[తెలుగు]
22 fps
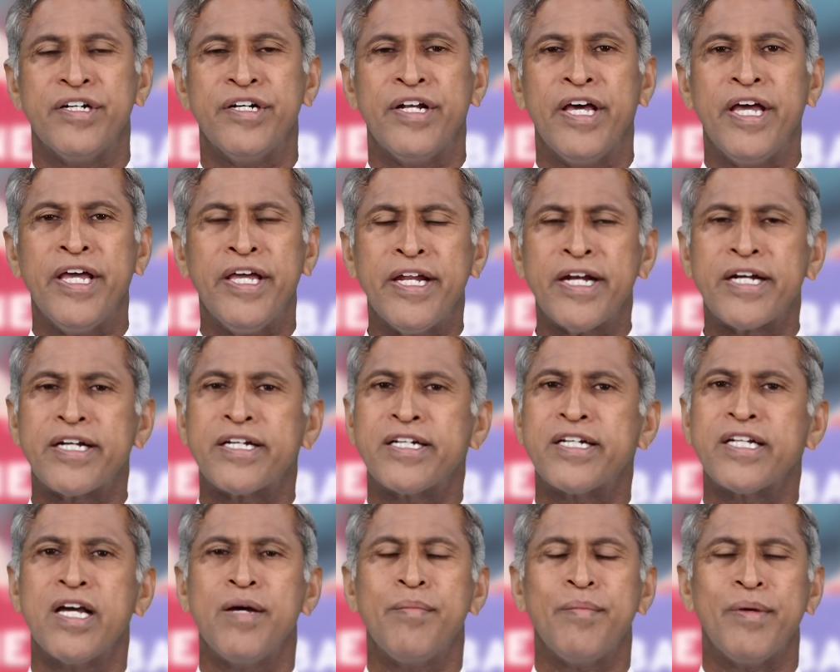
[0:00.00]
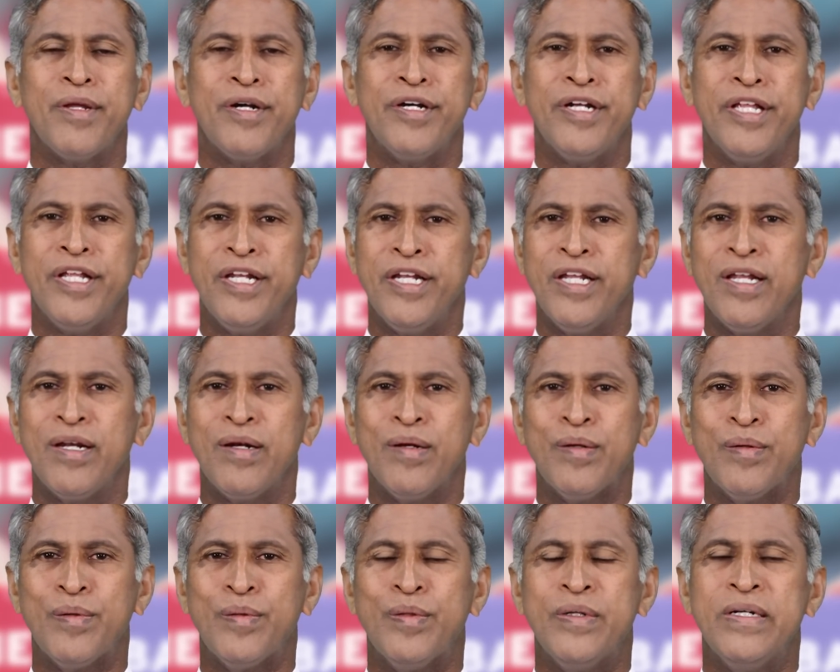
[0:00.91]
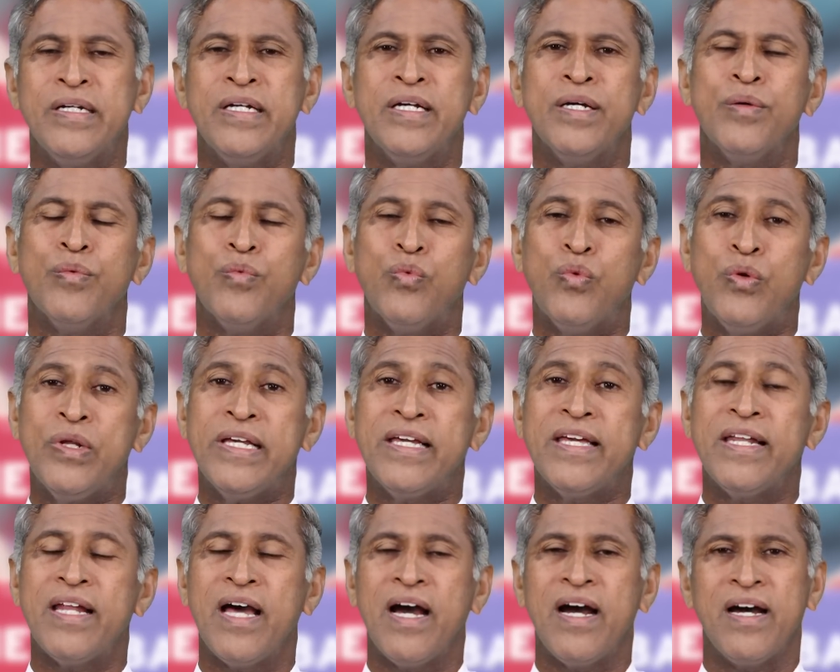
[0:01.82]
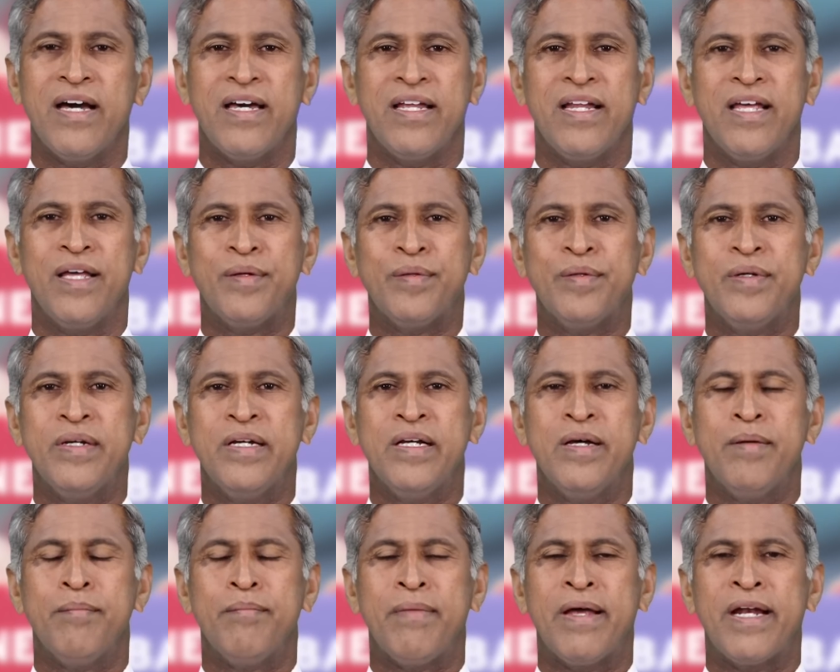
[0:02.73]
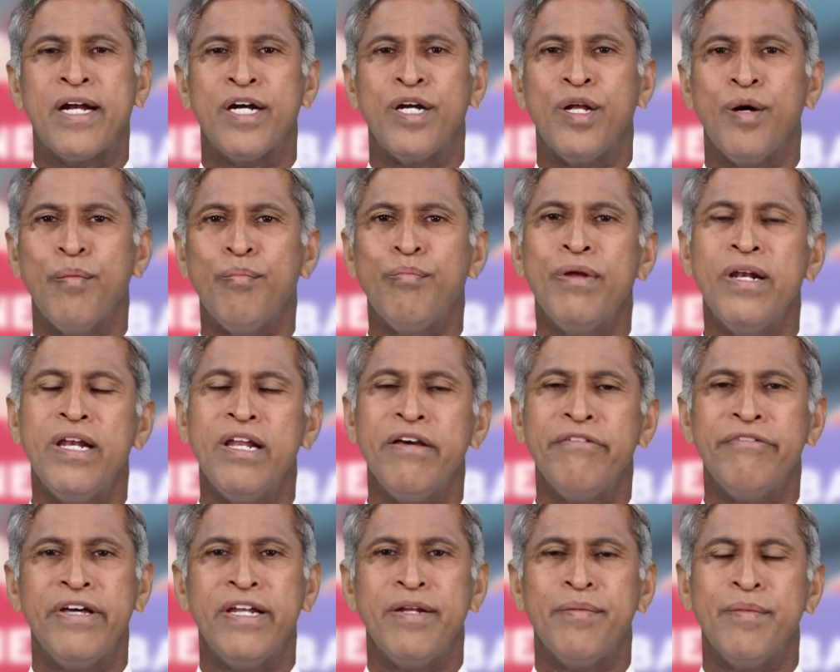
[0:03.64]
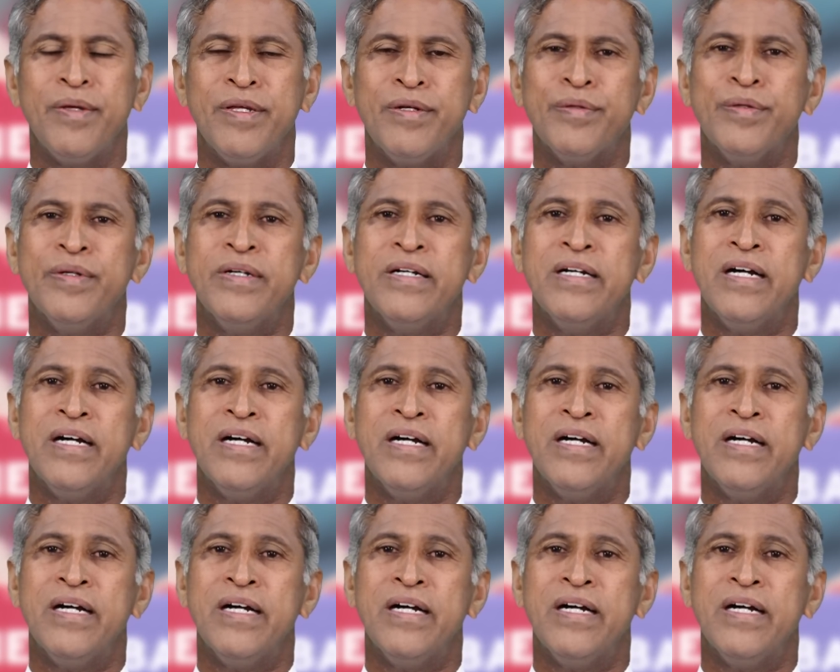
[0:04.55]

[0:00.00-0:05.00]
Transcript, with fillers: డైరెక్ట్గా మీరు డిన్నర్లో ఉడికిన ఆహారాలు మనకు డబ్బులు లేవని మీరు